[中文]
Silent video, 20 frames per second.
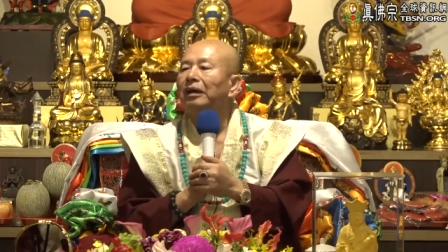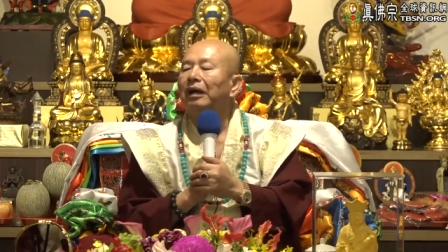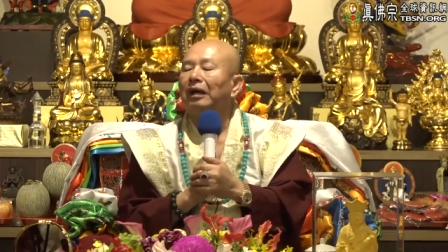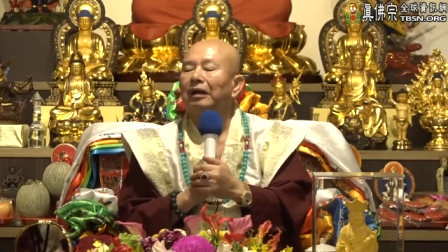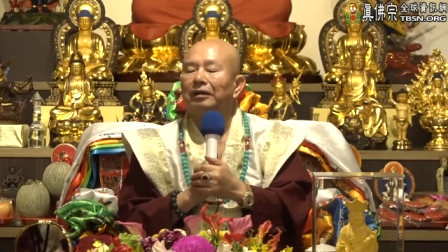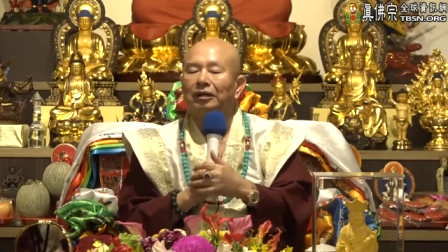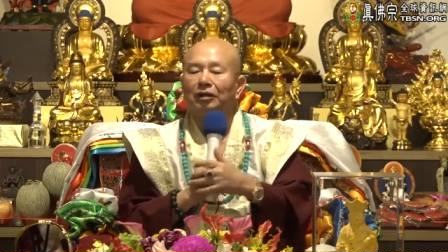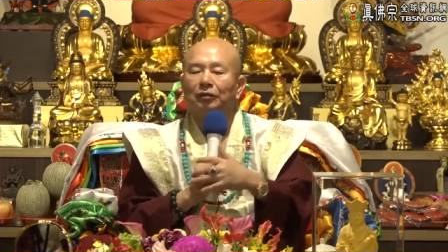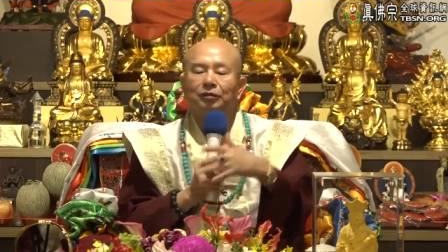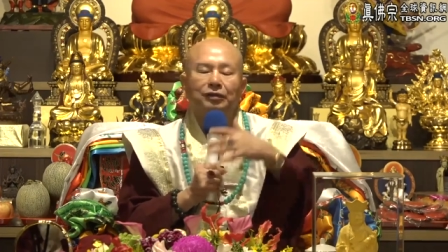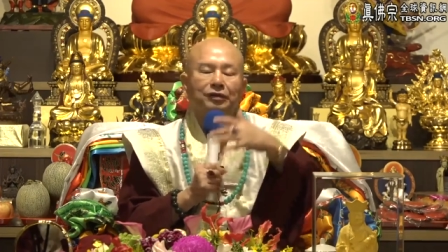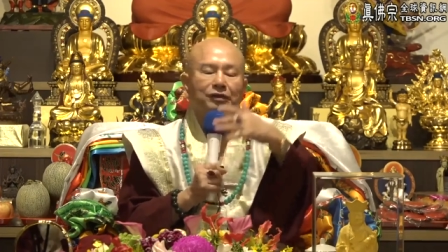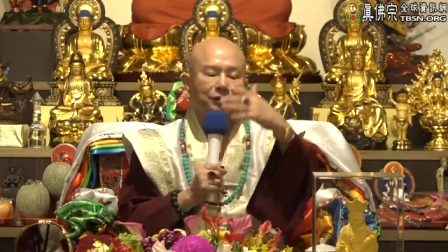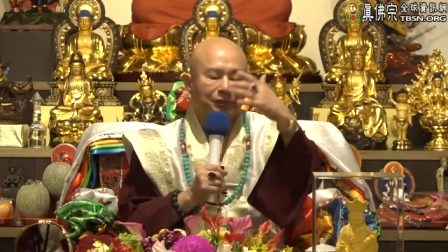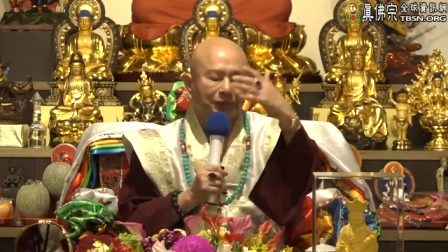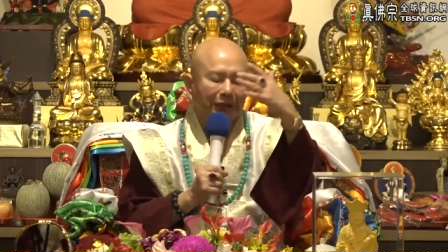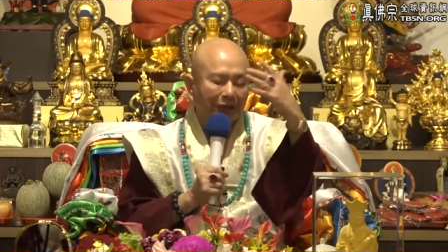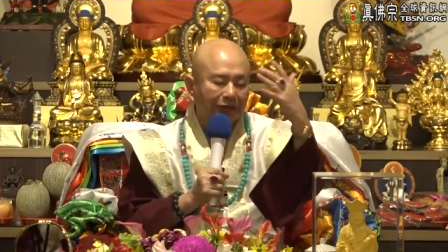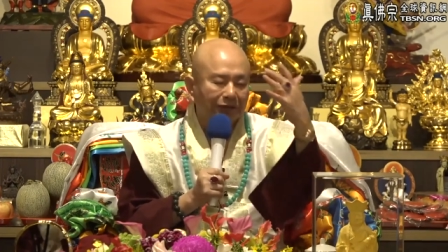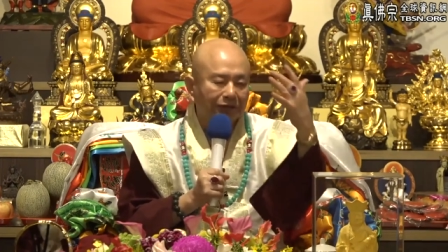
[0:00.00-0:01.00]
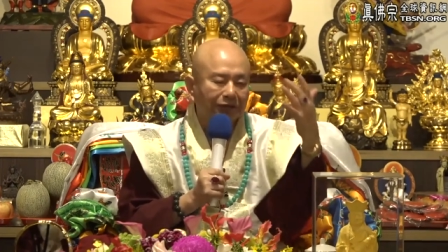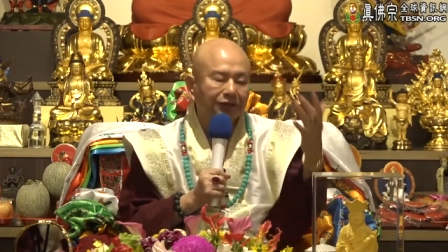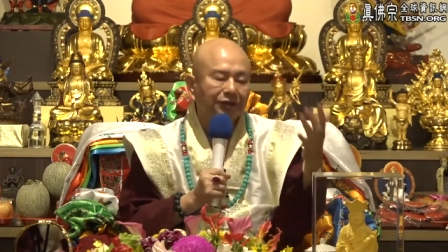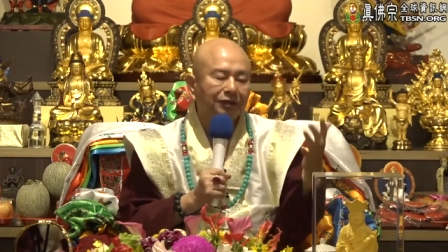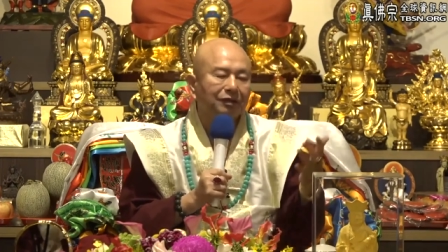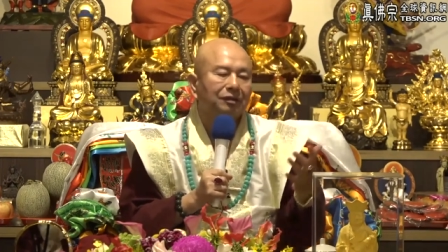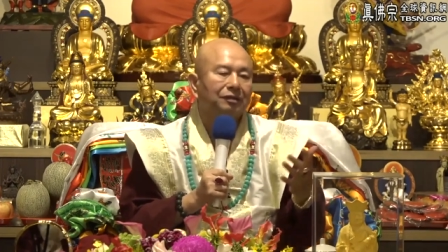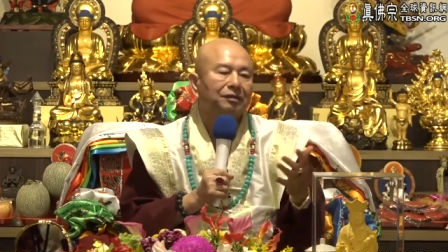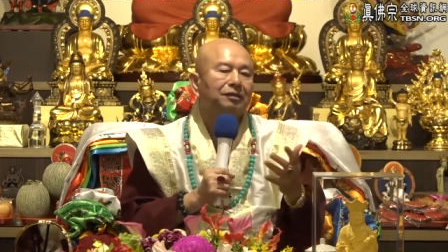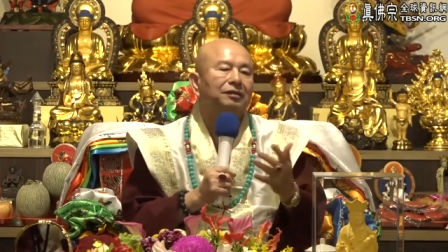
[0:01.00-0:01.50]
啊，也不是骗
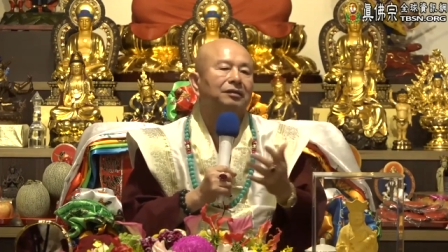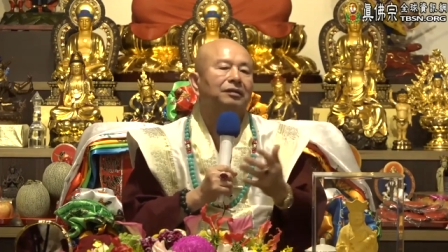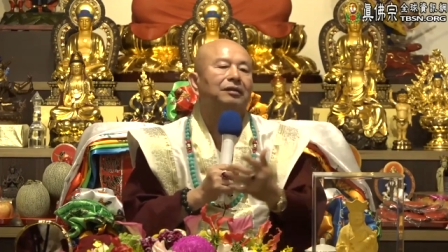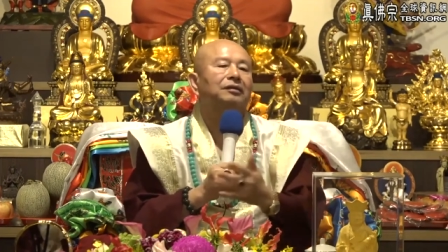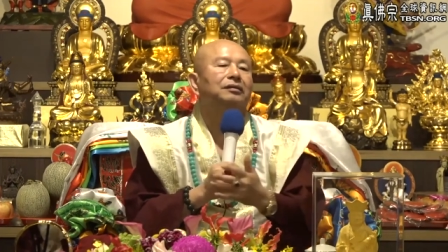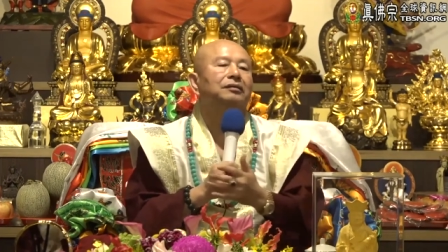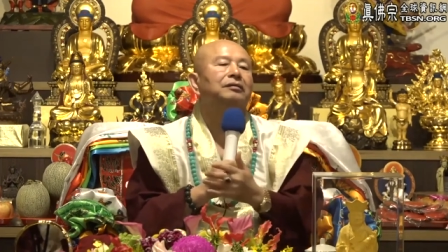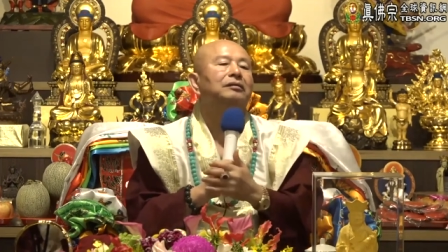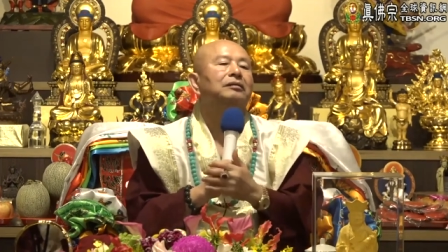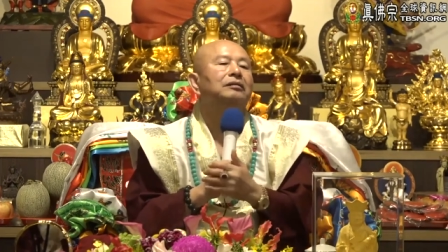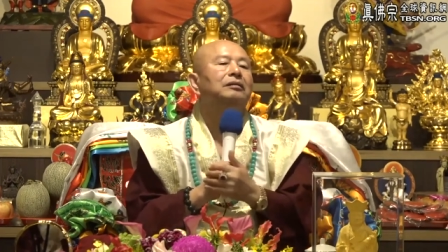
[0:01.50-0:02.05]
色的人，